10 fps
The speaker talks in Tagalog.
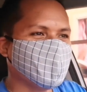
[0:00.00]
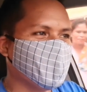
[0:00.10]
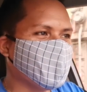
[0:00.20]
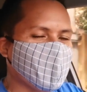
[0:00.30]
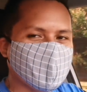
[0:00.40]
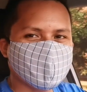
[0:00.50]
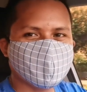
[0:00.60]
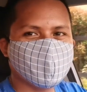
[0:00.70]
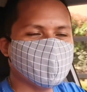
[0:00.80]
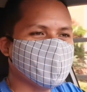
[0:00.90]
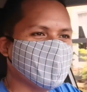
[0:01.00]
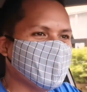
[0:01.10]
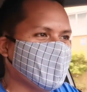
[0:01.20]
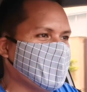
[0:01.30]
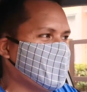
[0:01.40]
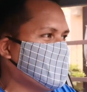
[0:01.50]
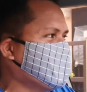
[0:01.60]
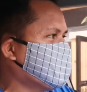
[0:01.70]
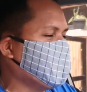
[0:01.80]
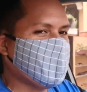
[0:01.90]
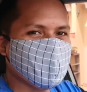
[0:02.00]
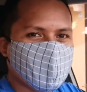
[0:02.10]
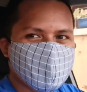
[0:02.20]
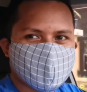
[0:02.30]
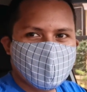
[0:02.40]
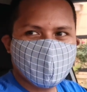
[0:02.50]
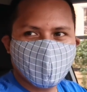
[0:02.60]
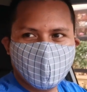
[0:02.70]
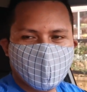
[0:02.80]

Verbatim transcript: Yan guys. Samahan nyo kami sa aming